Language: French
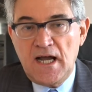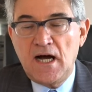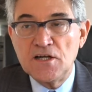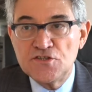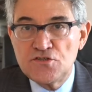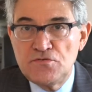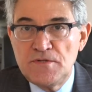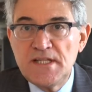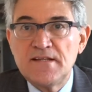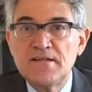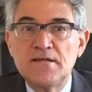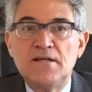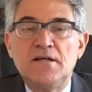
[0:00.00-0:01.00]

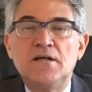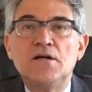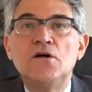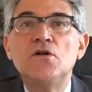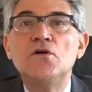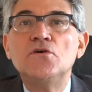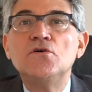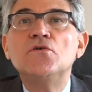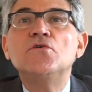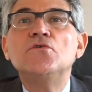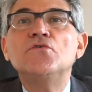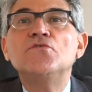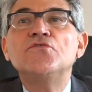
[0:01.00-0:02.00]
ensuite,
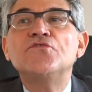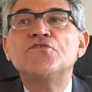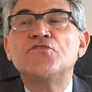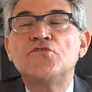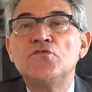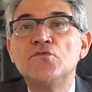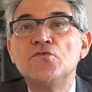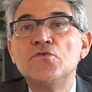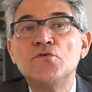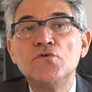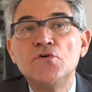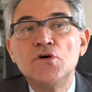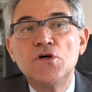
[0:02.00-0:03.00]

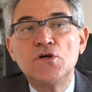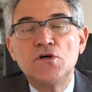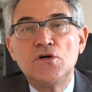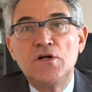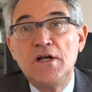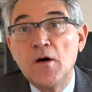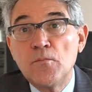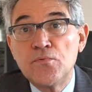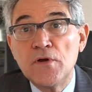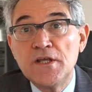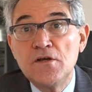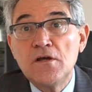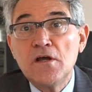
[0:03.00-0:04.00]
euh,
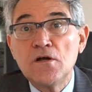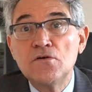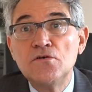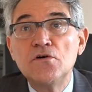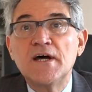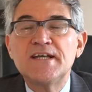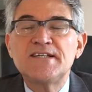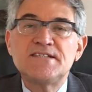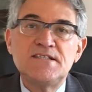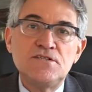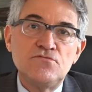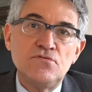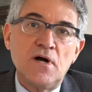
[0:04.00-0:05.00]
l'employeur le
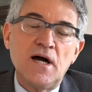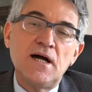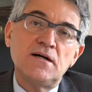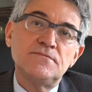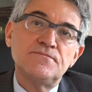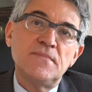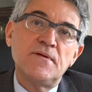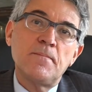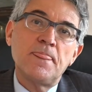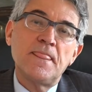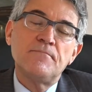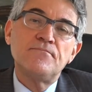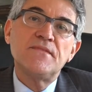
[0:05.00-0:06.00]
restituera
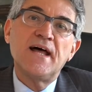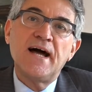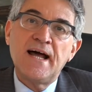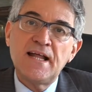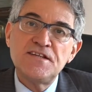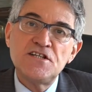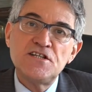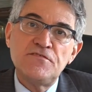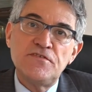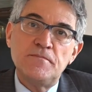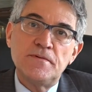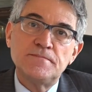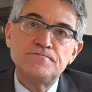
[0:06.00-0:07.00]
à la
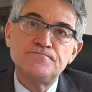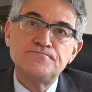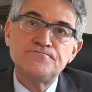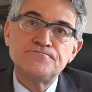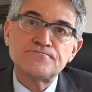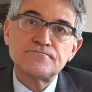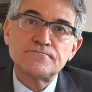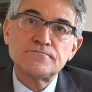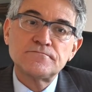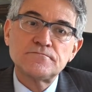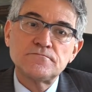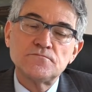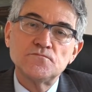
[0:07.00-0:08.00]
DGFIP.
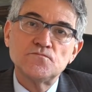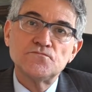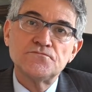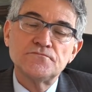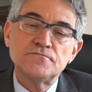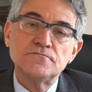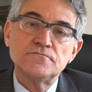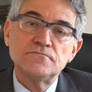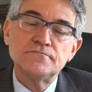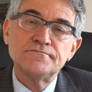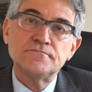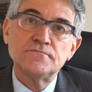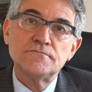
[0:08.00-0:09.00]
En ce qui
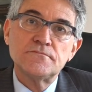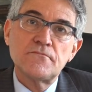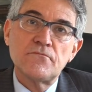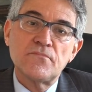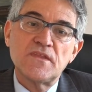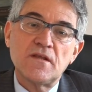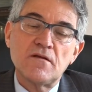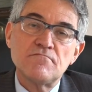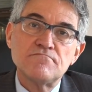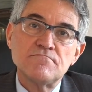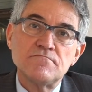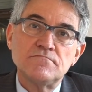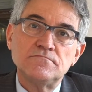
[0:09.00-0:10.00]
concerne les
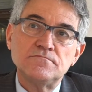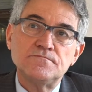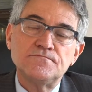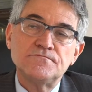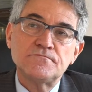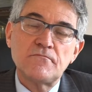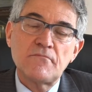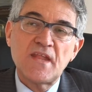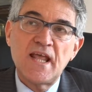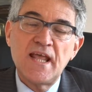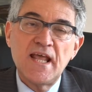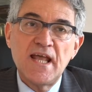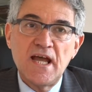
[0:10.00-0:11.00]
indépendants et les bailleurs
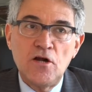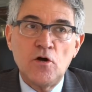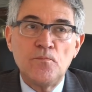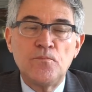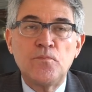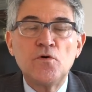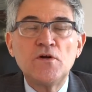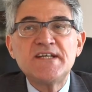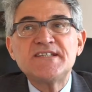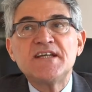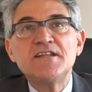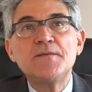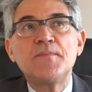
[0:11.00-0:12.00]
Alors, pour
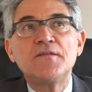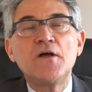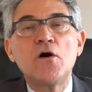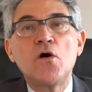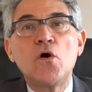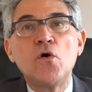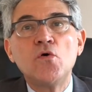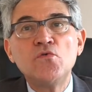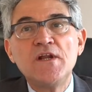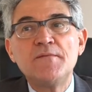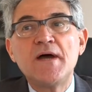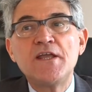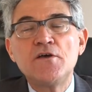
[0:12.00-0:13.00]
les indépendants ou
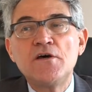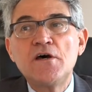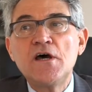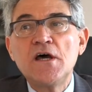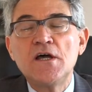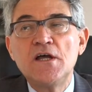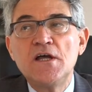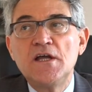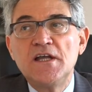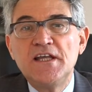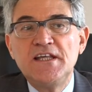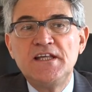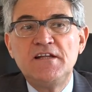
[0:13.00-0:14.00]
les bailleurs,
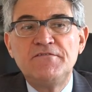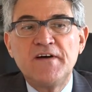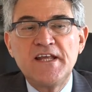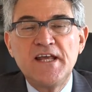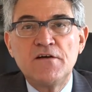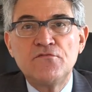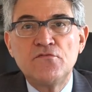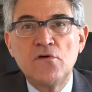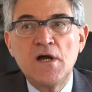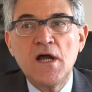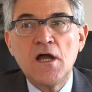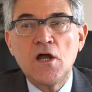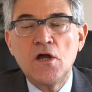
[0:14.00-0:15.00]
il va y
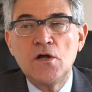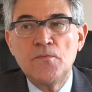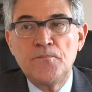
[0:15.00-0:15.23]
avoir